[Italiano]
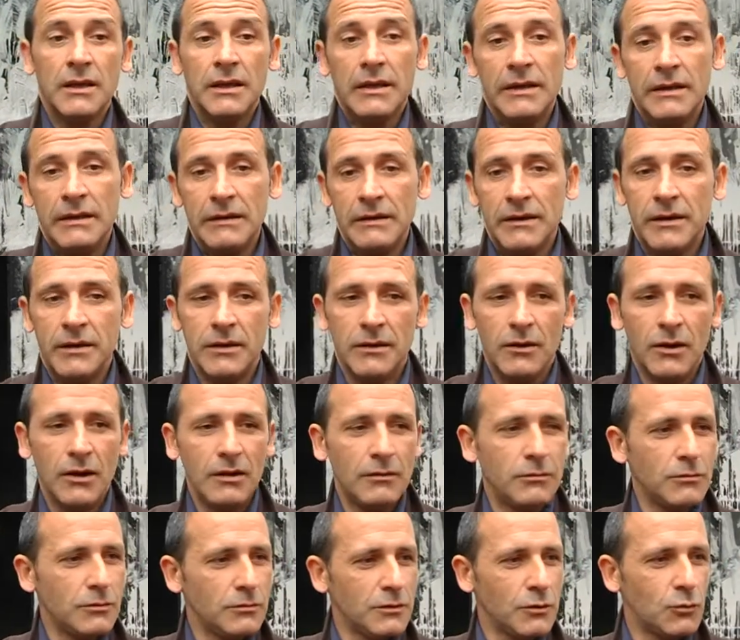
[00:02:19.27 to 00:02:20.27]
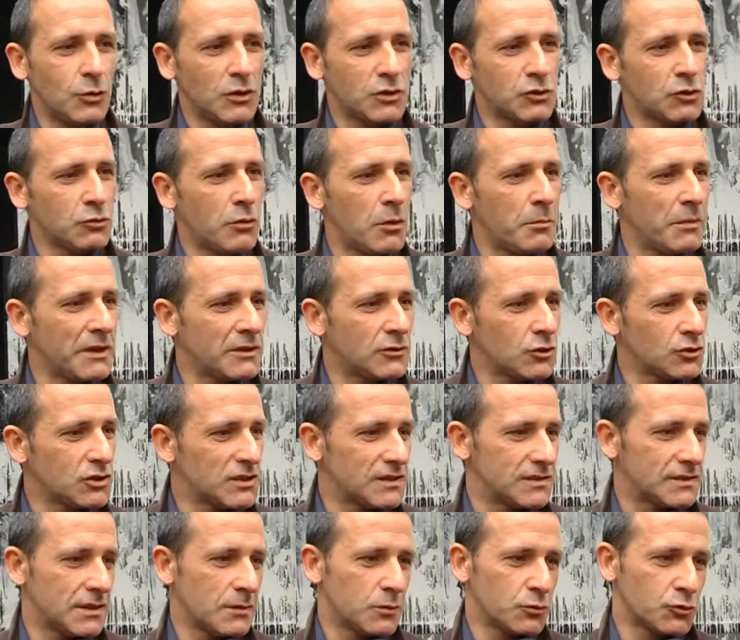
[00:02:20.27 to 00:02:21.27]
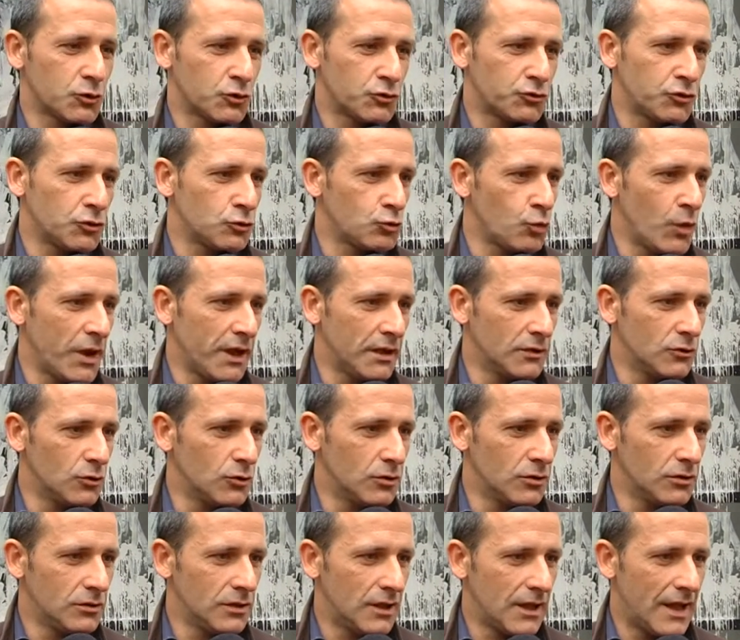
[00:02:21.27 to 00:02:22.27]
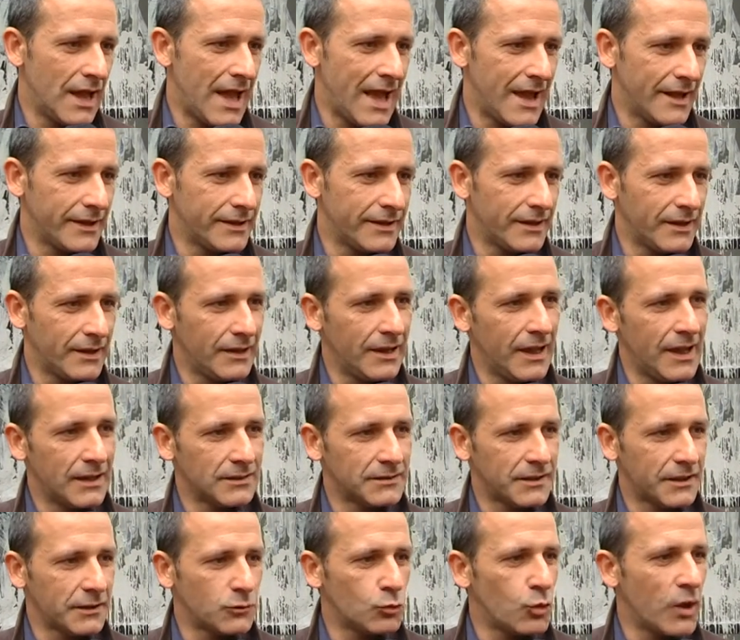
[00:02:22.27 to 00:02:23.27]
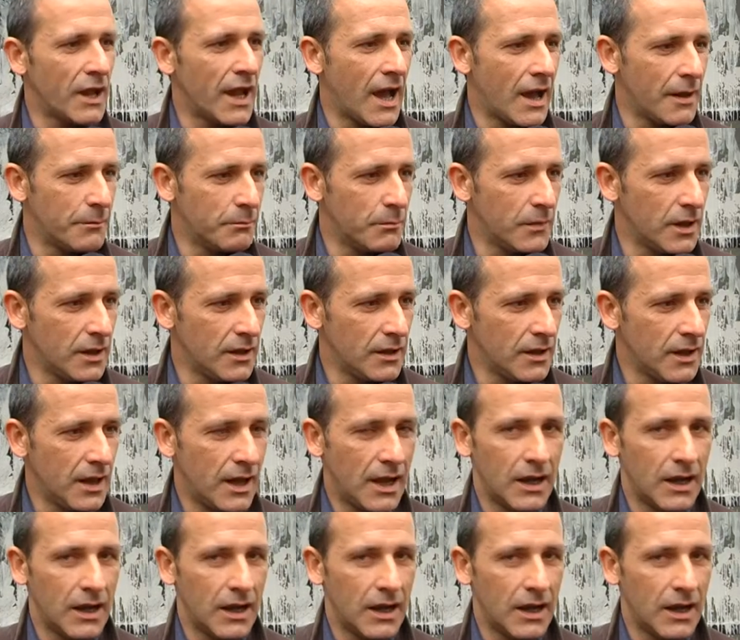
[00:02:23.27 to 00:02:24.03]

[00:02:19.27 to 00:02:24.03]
eh, eh, in questo momento ci stiamo sostituendo anche le altre due gambe